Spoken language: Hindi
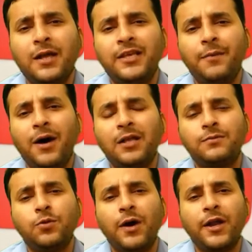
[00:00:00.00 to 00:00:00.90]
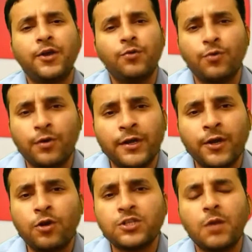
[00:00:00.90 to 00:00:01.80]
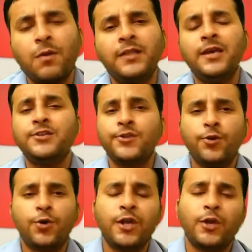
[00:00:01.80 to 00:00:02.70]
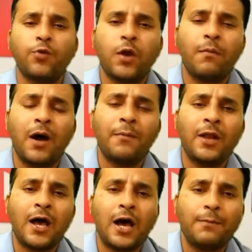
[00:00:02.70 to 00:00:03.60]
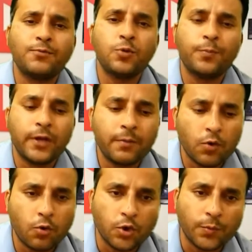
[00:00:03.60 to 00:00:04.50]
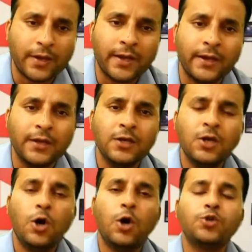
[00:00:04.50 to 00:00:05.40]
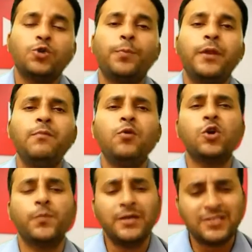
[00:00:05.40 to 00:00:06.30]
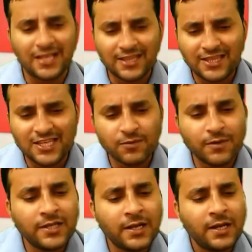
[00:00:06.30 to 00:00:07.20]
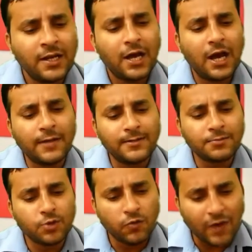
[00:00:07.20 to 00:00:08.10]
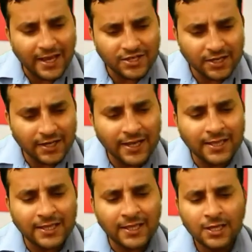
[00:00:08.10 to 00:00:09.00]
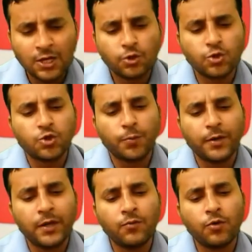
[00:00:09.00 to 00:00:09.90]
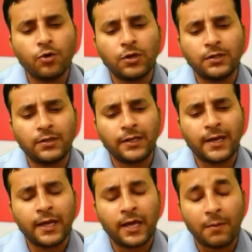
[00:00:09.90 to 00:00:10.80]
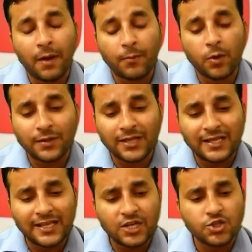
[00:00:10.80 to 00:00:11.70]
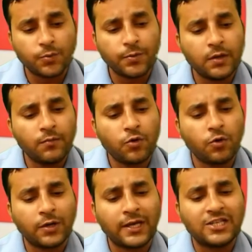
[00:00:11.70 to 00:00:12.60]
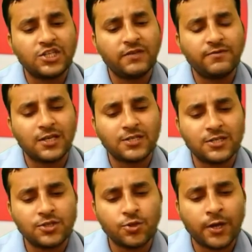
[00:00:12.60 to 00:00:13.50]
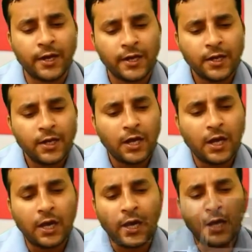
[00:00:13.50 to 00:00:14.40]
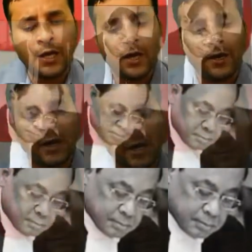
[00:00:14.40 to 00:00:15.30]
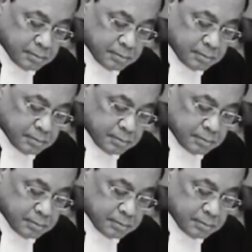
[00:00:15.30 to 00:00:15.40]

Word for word: बाद ये बात दोबारा क्यों उठ रही है नौ साल बाद ये इसलिए उठ रही है क्योंकि मामला अब सुप्रीम कोर्ट में है और सुप्रीम कोर्ट में छत्तीसवें दिन जब सुनवाई चल रही थी तो सुप्रीम कोर्ट के हम आपको बता दें कि सुप्रीम कोर्ट के चीफ जस्टिस जो है राम